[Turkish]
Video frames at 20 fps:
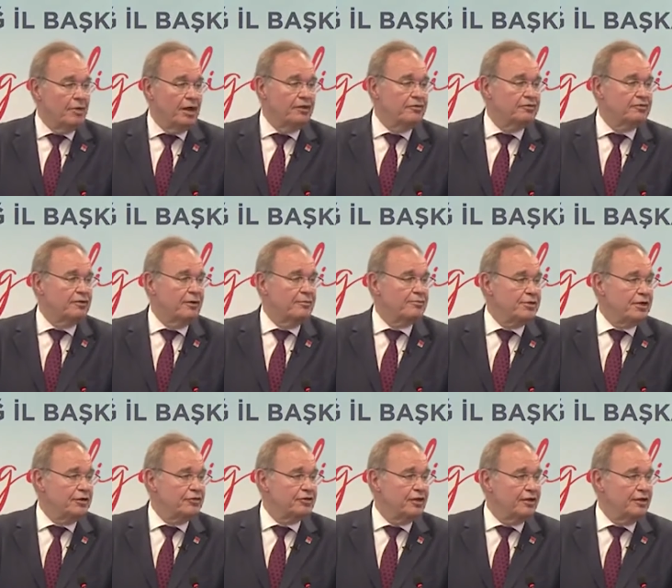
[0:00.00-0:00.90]
Mayıs'ta
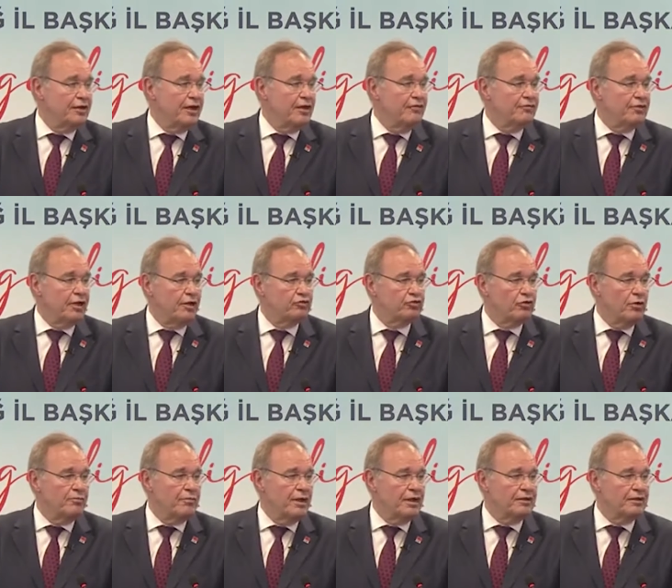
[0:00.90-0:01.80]
piyasanın
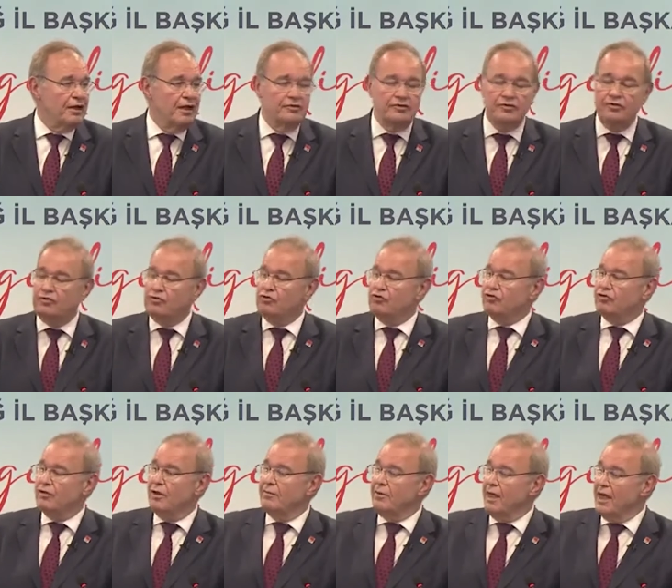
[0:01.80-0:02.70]
enflasyon beklentisi
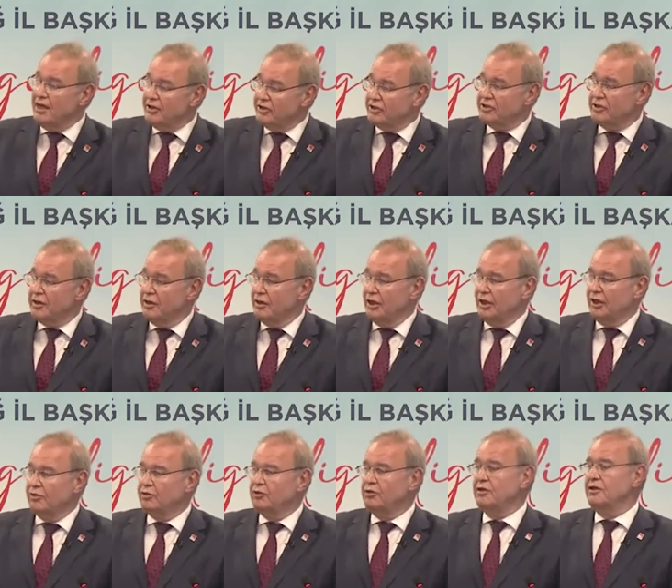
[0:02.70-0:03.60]
yüzde beş,
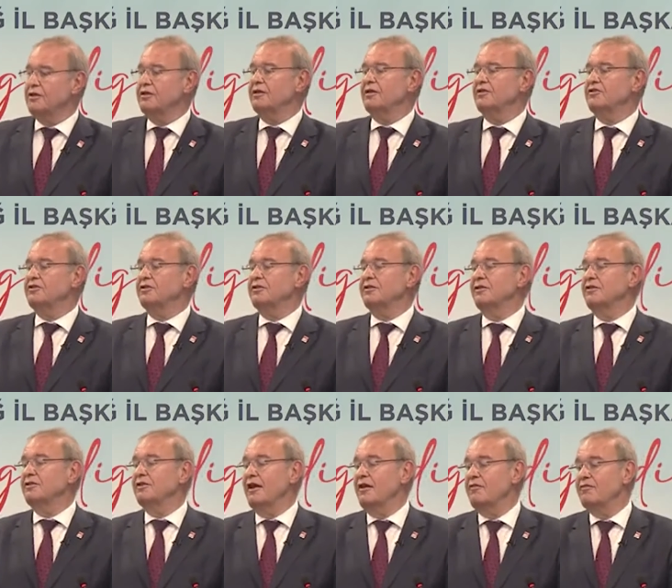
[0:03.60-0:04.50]
TÜİK'in
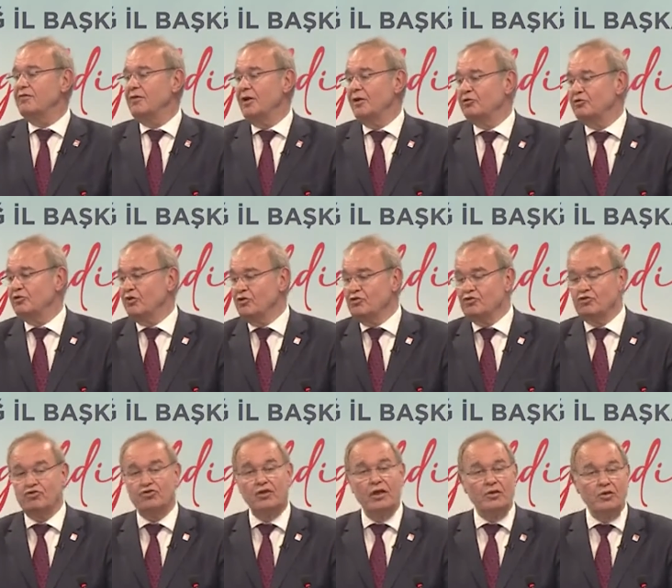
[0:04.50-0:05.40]
açıkladığı enflasyon
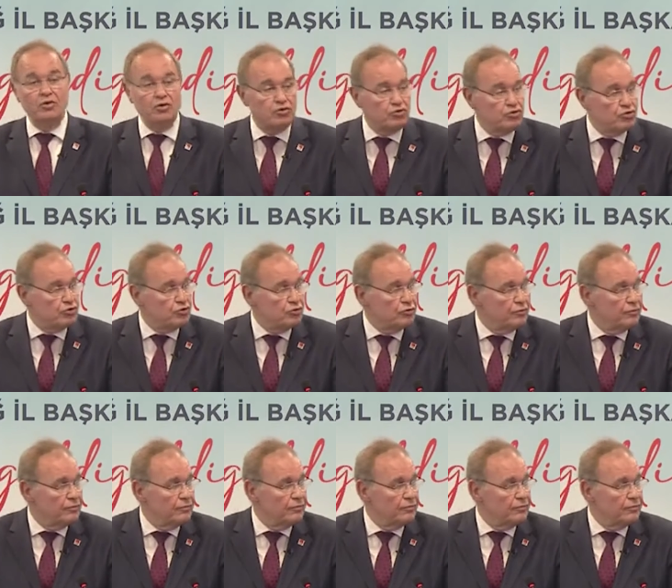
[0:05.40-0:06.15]
yüzde üç.